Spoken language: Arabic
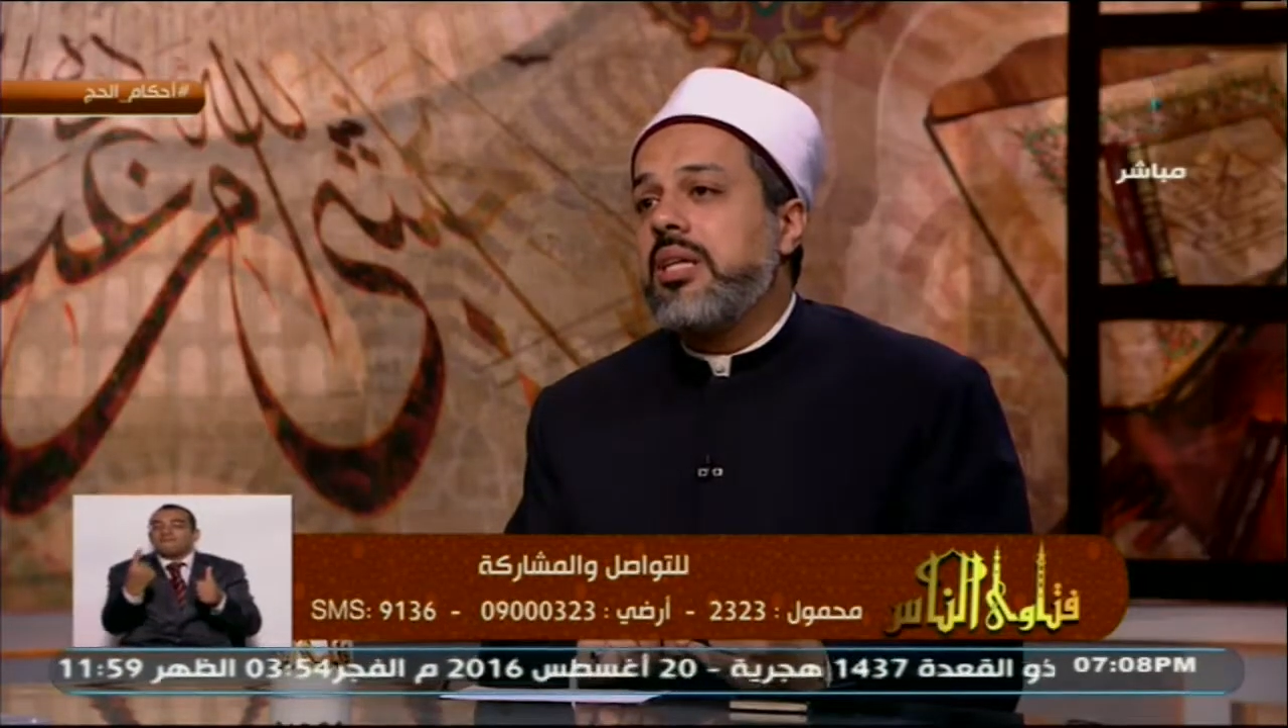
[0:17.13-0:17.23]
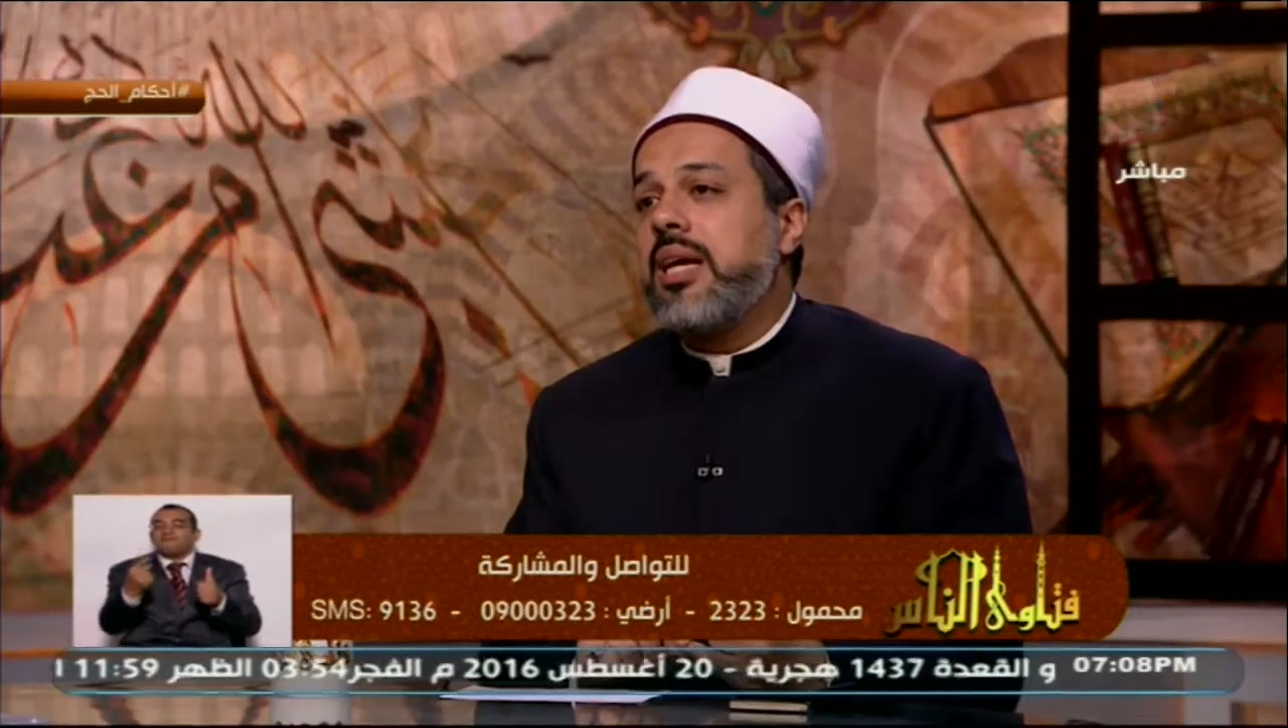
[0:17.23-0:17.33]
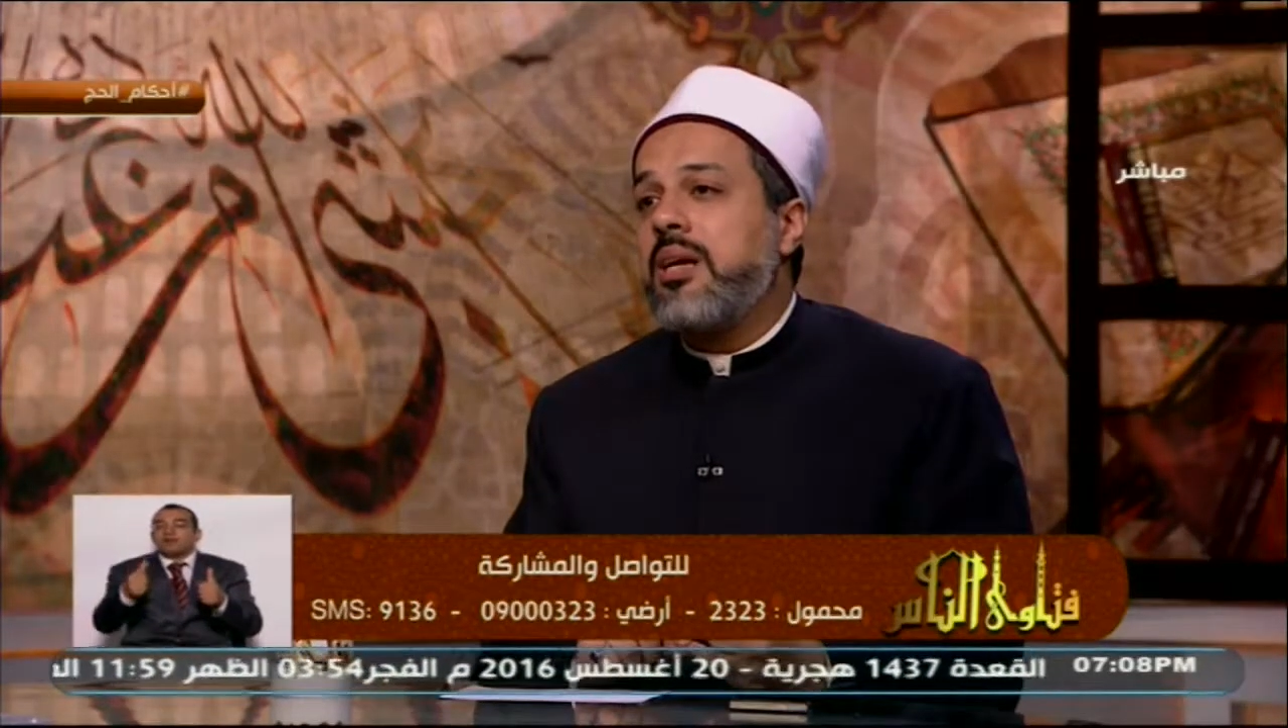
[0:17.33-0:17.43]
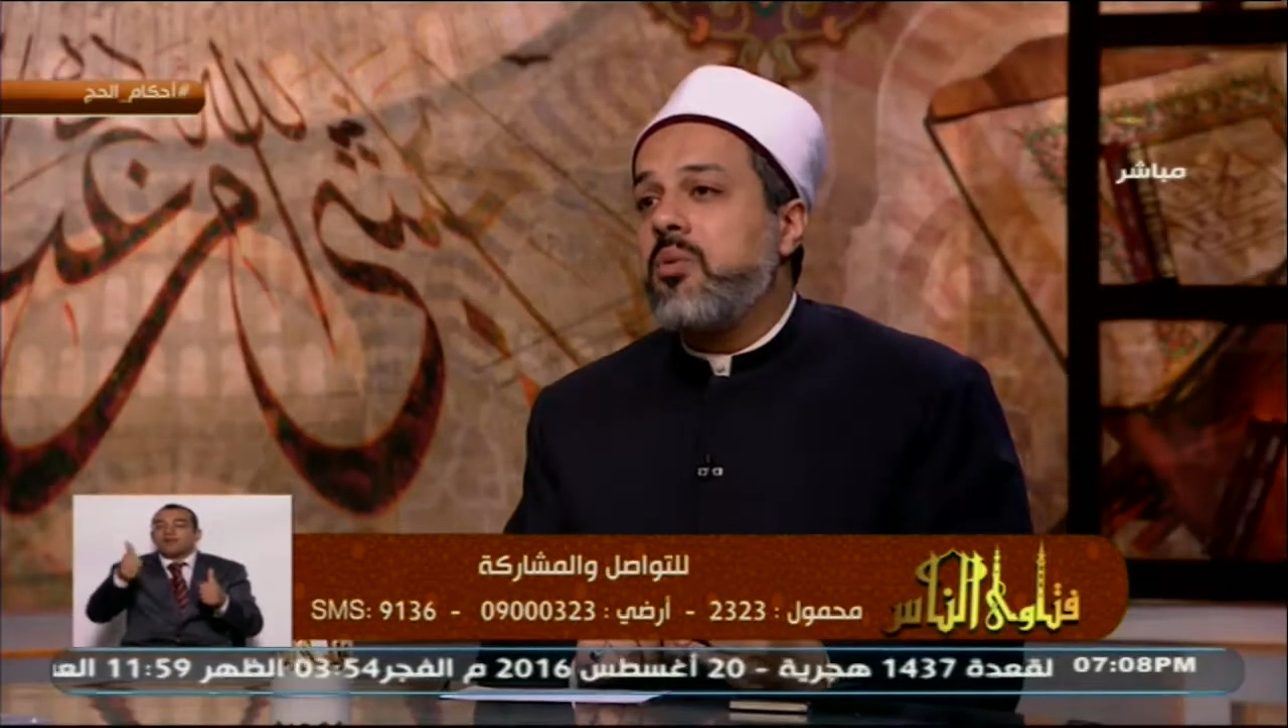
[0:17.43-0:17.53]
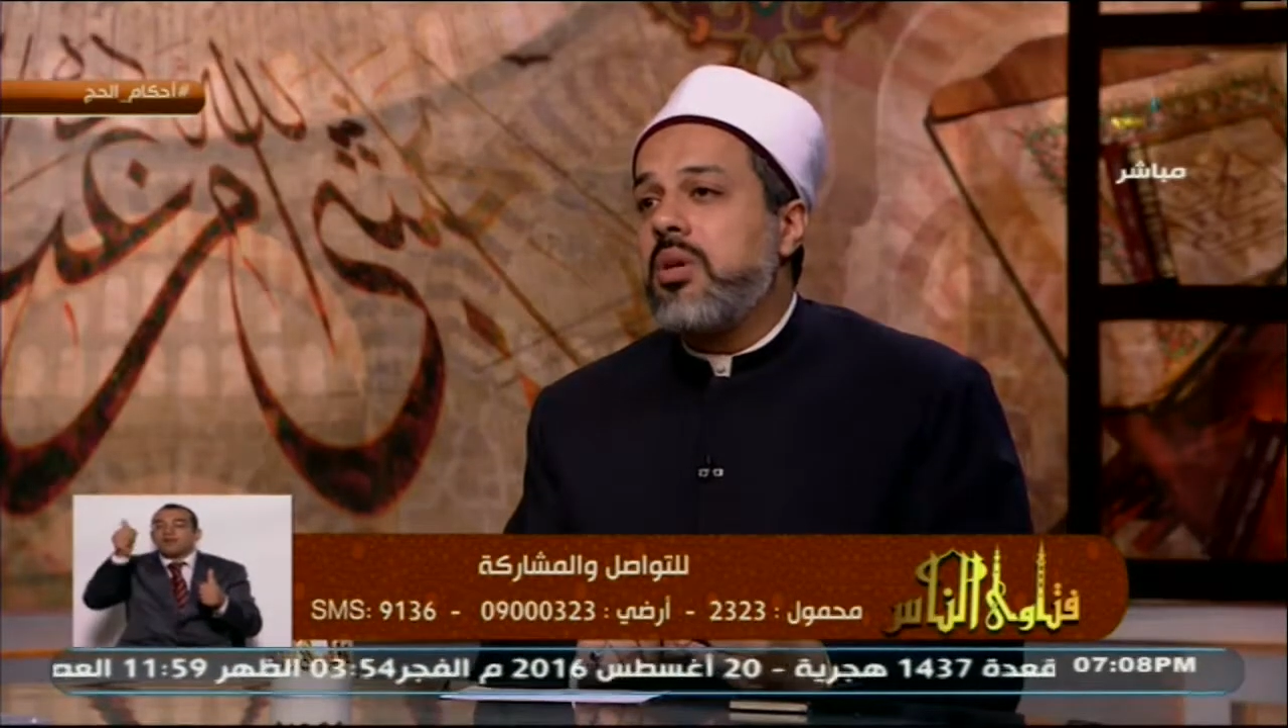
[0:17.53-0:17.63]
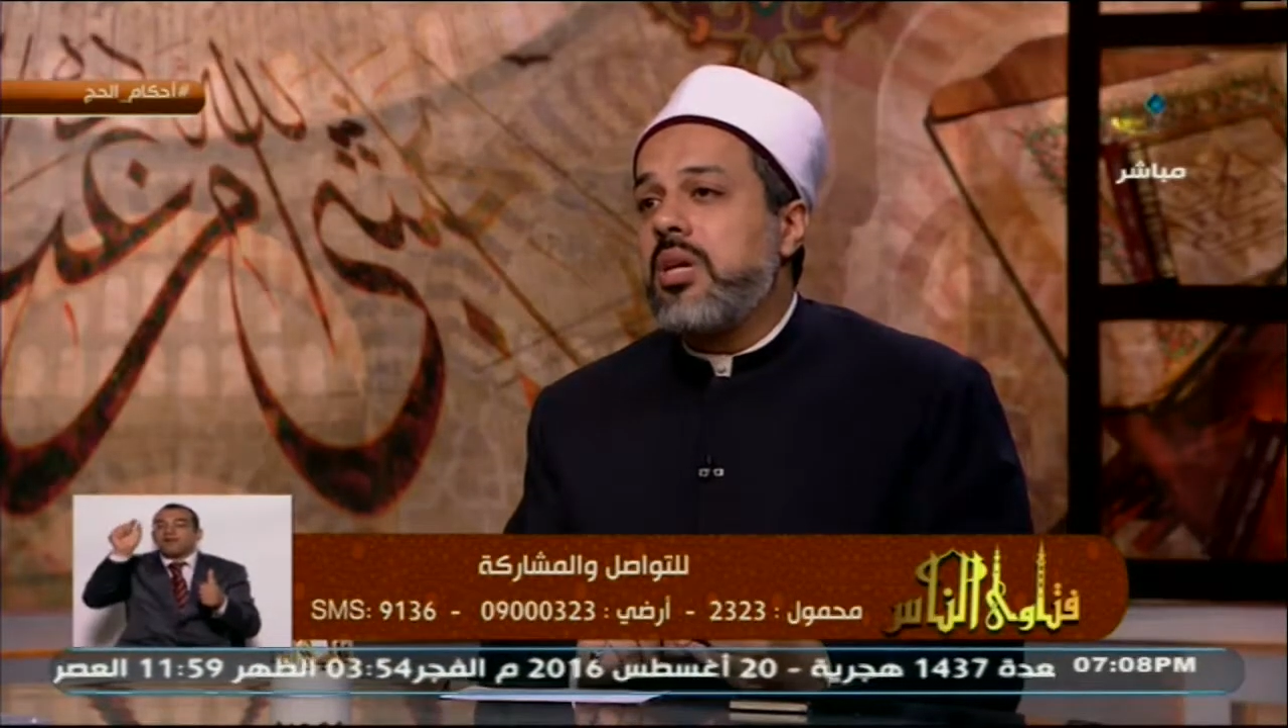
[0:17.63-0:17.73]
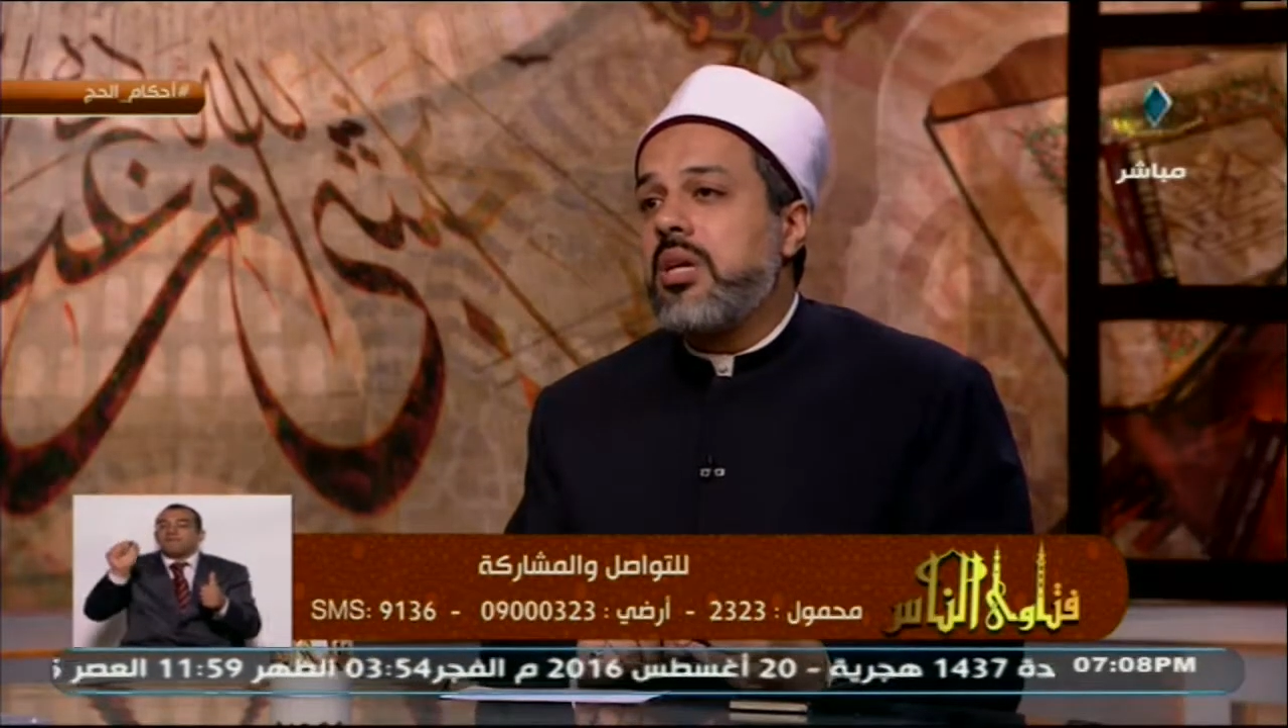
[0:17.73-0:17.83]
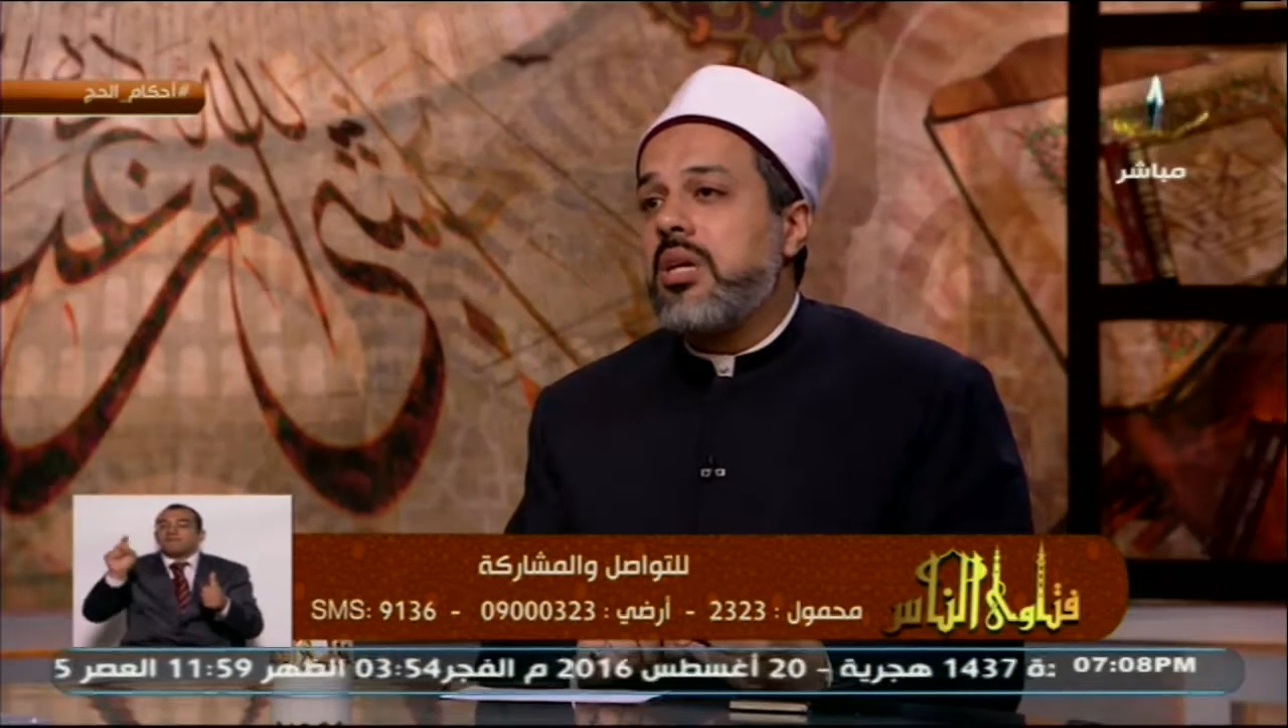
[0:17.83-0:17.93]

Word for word: ينوي